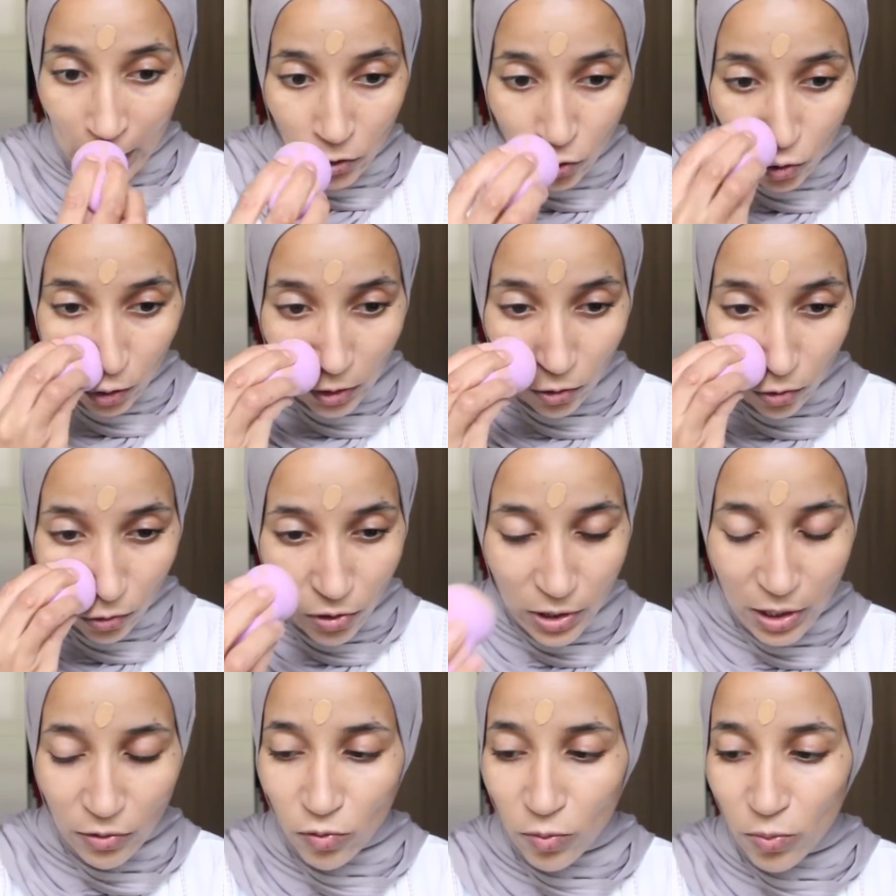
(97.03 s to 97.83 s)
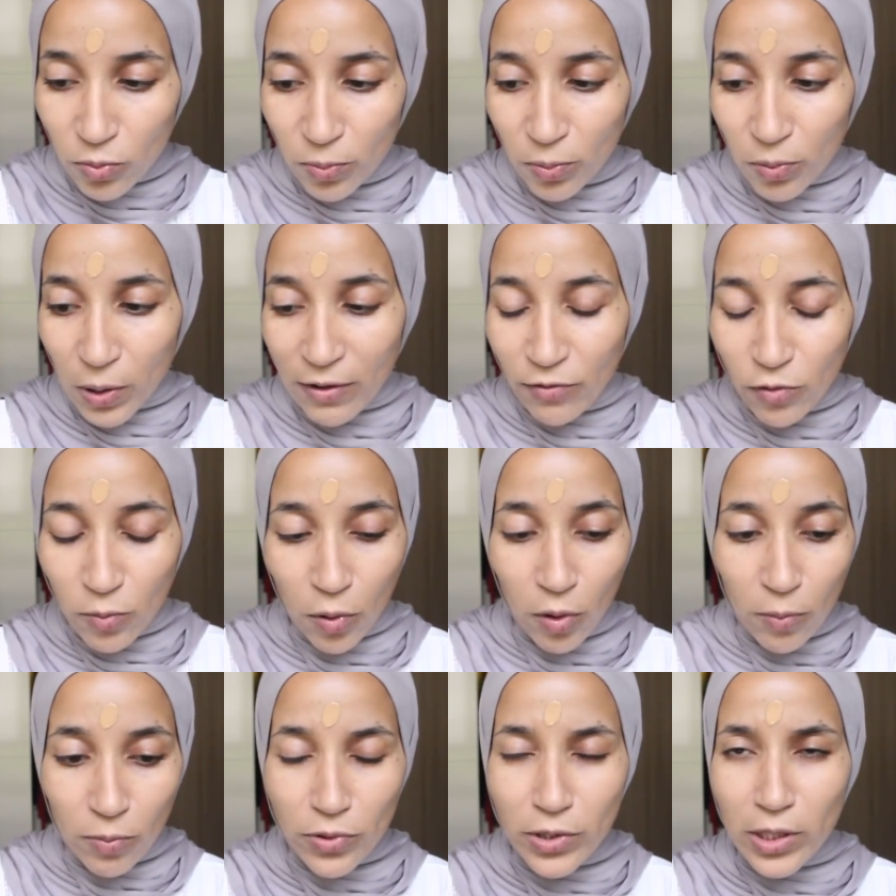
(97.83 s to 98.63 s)
J'aurais tendance à vous, à vous
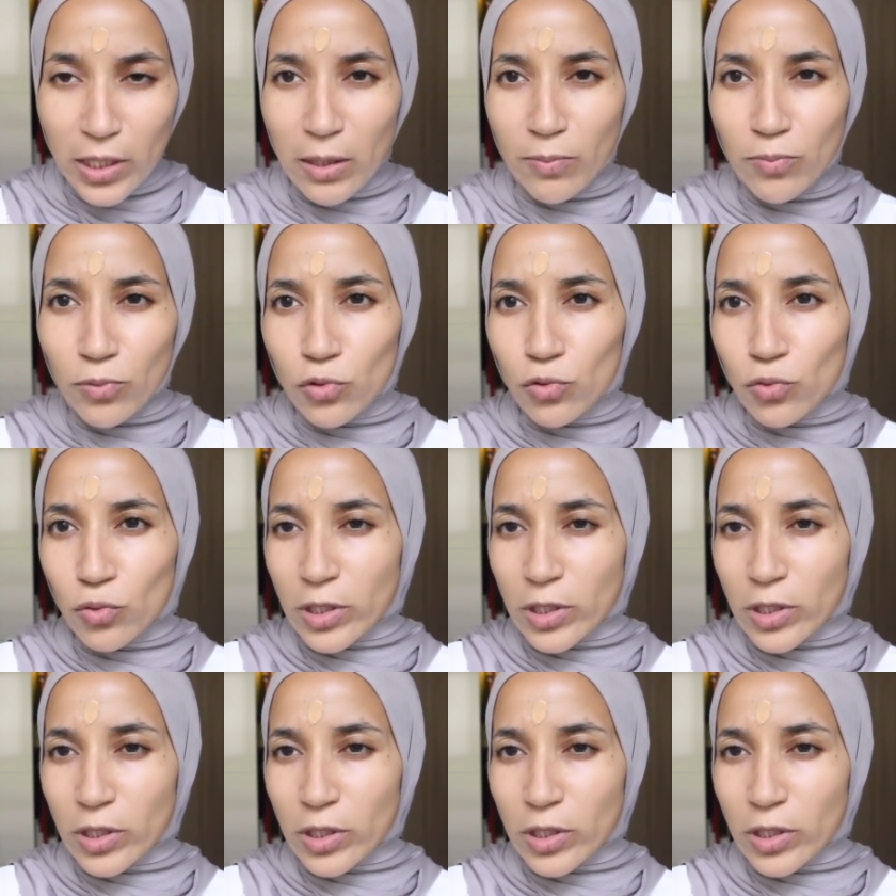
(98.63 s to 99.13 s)
proposer l'éponge